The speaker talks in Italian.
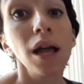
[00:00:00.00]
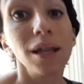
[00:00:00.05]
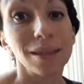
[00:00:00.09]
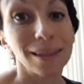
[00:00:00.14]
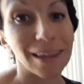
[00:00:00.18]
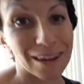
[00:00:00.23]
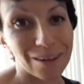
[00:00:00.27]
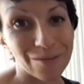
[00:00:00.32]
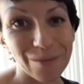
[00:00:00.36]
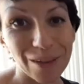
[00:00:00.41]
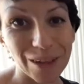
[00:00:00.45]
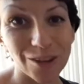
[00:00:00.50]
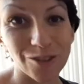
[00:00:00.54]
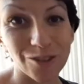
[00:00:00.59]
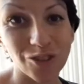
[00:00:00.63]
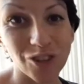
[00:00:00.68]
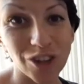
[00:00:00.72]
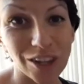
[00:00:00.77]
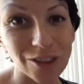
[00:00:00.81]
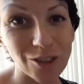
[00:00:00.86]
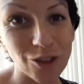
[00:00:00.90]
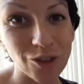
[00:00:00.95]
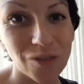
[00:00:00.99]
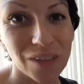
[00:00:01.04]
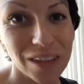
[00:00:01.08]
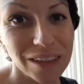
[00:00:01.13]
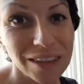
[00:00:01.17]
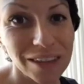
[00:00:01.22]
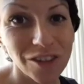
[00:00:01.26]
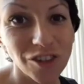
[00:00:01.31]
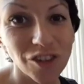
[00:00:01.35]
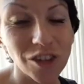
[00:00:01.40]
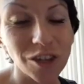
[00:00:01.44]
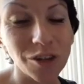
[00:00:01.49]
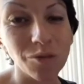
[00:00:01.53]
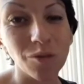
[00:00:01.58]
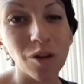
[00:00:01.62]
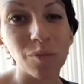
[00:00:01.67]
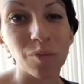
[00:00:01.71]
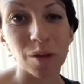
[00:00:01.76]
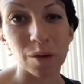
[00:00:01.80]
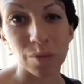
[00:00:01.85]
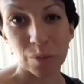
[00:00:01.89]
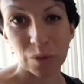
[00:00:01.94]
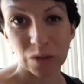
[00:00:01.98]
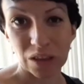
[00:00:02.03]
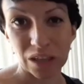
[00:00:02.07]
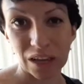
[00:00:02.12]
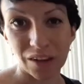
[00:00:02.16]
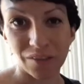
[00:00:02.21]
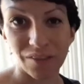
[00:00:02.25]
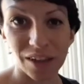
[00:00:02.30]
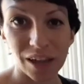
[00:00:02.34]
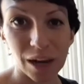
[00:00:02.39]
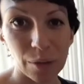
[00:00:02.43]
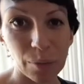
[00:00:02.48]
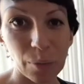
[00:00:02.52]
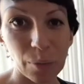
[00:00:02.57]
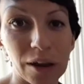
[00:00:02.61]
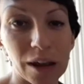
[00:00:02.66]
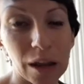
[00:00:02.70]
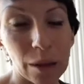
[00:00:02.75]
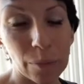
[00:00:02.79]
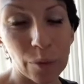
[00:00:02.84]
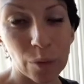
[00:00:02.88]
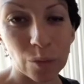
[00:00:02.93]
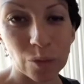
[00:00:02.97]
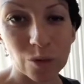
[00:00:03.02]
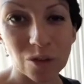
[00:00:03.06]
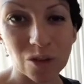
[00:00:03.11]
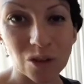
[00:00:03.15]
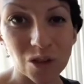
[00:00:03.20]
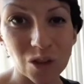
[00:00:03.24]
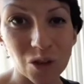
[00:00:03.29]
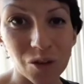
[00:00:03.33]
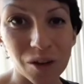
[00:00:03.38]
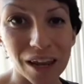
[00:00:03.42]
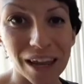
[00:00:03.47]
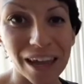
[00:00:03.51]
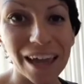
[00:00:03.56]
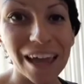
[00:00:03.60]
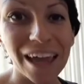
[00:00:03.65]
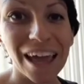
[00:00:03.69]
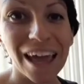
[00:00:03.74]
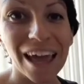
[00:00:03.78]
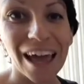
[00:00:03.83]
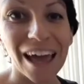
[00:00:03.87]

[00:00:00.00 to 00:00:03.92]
di almeno 125 per poter avere la promozione